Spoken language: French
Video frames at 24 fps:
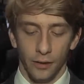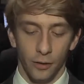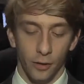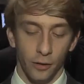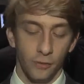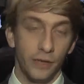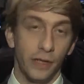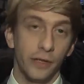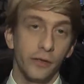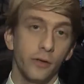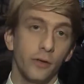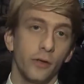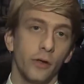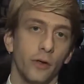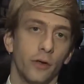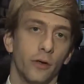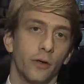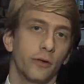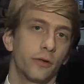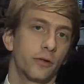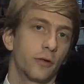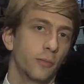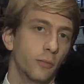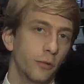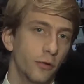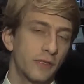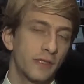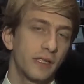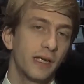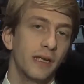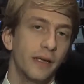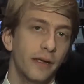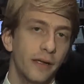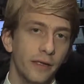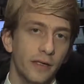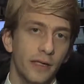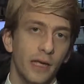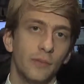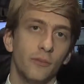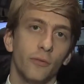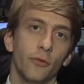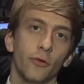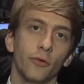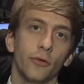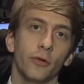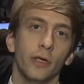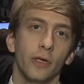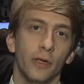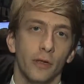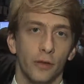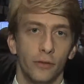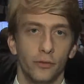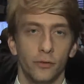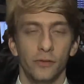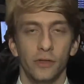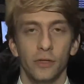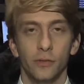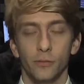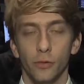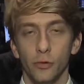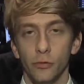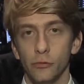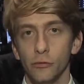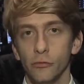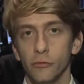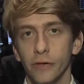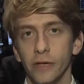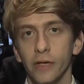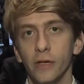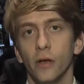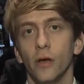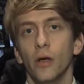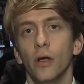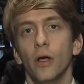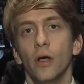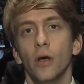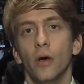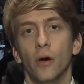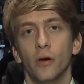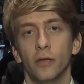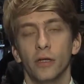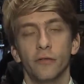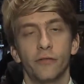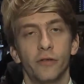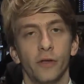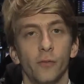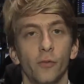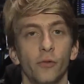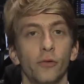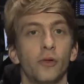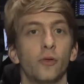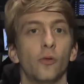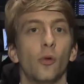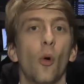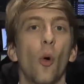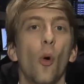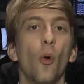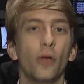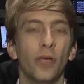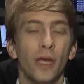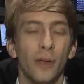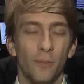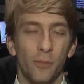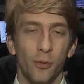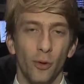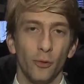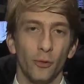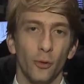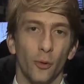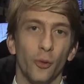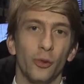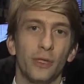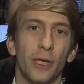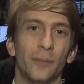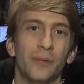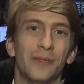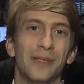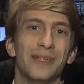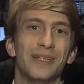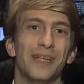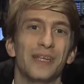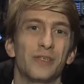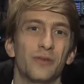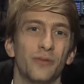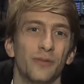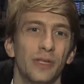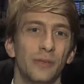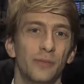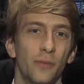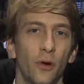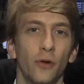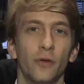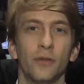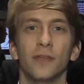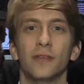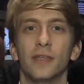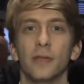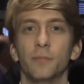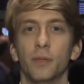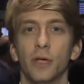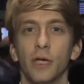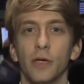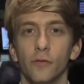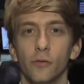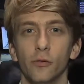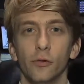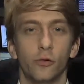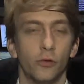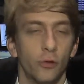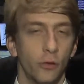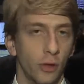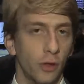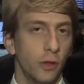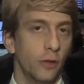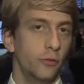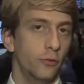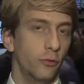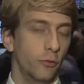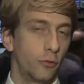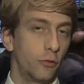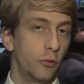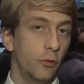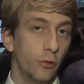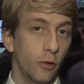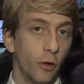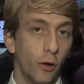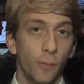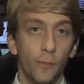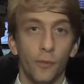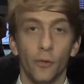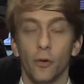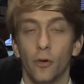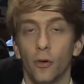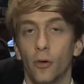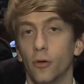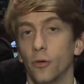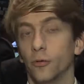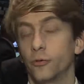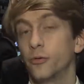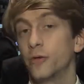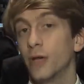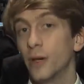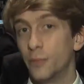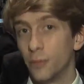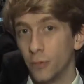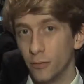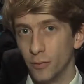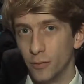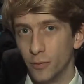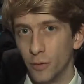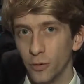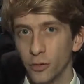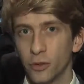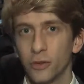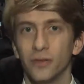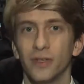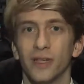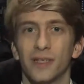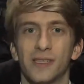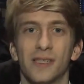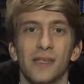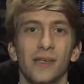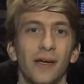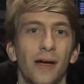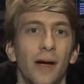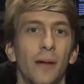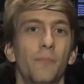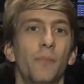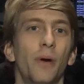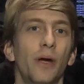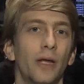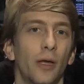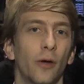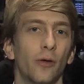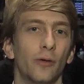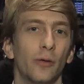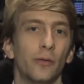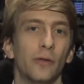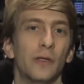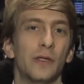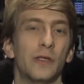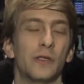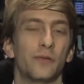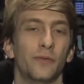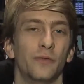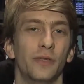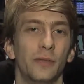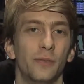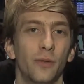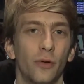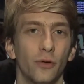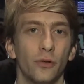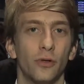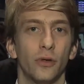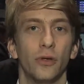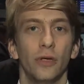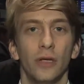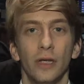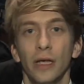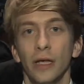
Euh, d'ailleurs, euh, Bruxelles a également euh, donné une bonne nouvelle en affirmant qu'aucun plan de recapitalisation des banques n'était prévu. Donc l'Europe, en tout cas pour le moment, n'accélérera pas la recapitalisation des banques.